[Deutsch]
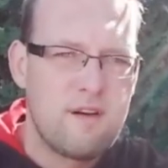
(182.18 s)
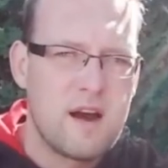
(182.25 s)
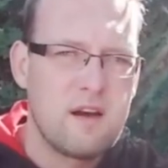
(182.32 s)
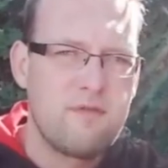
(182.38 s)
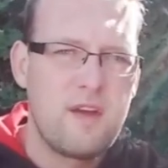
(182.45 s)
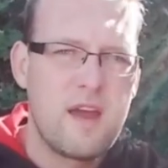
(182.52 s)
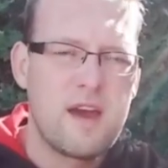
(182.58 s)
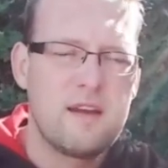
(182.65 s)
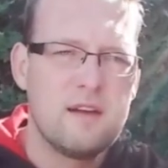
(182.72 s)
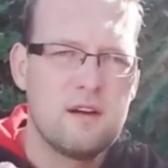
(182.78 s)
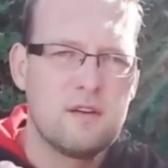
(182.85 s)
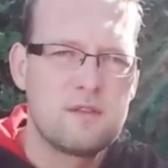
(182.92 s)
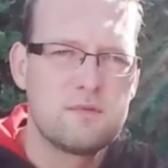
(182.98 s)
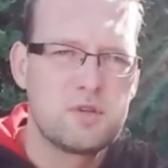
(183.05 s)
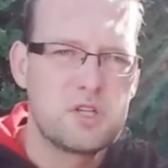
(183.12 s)
wach werden,
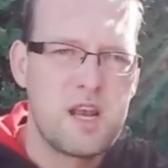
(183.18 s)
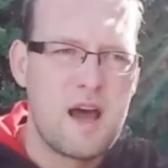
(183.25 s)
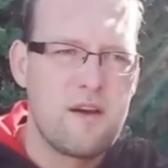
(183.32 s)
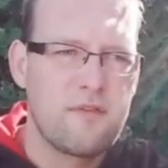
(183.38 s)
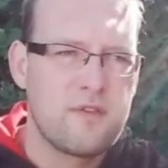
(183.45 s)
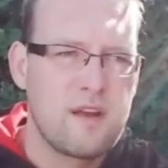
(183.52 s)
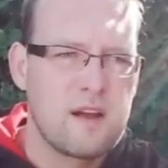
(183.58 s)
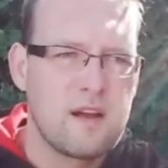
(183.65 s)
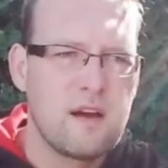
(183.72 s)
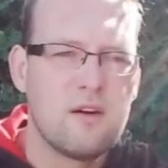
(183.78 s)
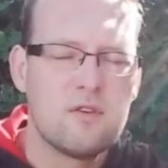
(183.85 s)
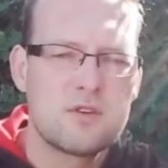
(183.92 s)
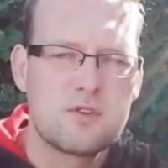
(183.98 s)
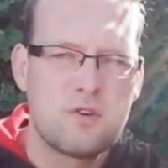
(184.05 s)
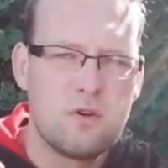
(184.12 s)
aus dem Schlafsack
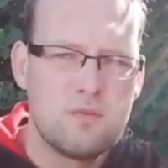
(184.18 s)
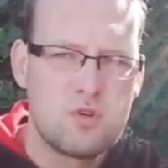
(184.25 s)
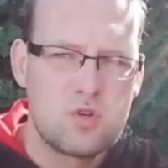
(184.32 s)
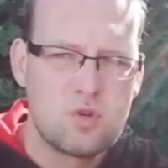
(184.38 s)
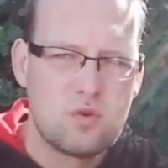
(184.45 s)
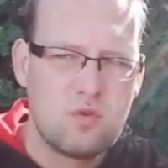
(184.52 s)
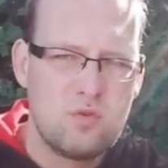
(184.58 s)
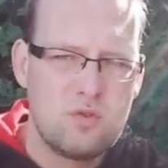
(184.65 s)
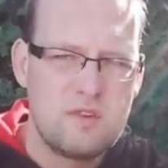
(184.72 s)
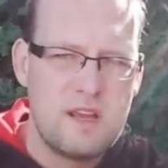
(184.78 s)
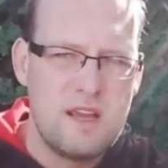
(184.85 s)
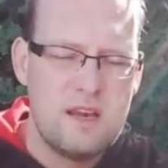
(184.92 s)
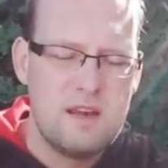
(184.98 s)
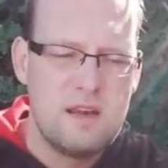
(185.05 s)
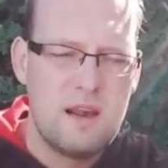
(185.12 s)
rauskommen, zur Route
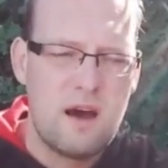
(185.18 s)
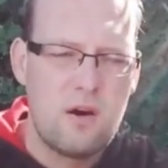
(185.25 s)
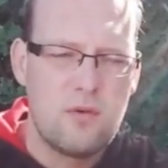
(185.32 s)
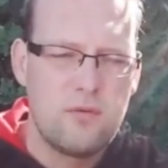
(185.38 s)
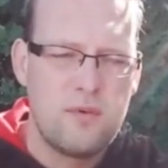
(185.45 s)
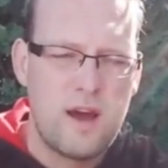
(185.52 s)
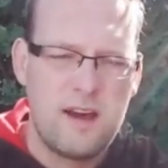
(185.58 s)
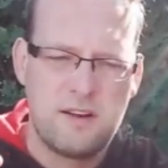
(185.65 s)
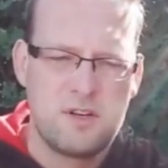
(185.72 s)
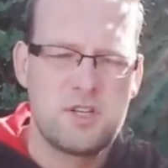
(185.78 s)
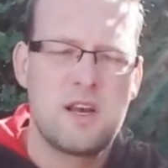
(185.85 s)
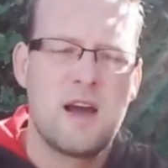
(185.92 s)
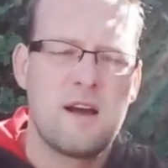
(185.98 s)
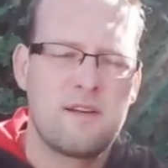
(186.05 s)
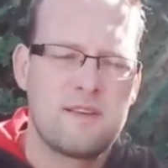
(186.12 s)
hinlaufen,
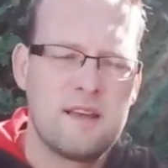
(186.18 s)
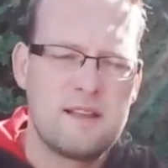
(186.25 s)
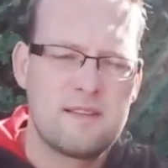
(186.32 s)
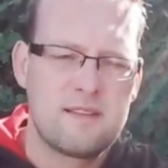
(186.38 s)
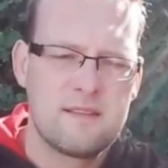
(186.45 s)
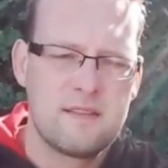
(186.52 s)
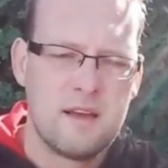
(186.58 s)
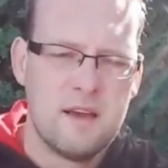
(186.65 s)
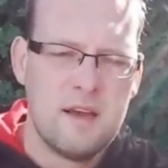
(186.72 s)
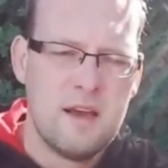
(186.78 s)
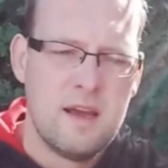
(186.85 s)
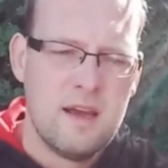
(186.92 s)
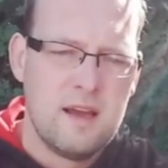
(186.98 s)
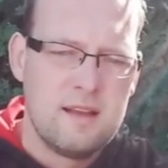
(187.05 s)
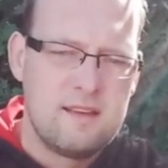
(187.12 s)
Anschlag setzen.
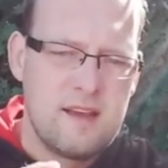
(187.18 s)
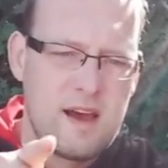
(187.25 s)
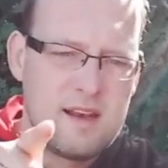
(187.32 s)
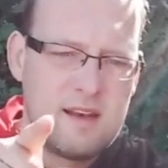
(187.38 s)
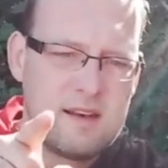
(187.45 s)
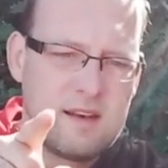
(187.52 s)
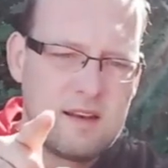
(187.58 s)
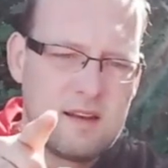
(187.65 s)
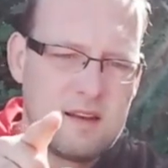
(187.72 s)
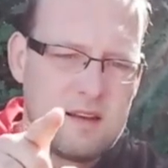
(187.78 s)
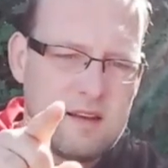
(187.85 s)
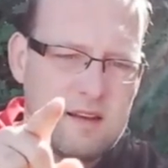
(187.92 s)
Dann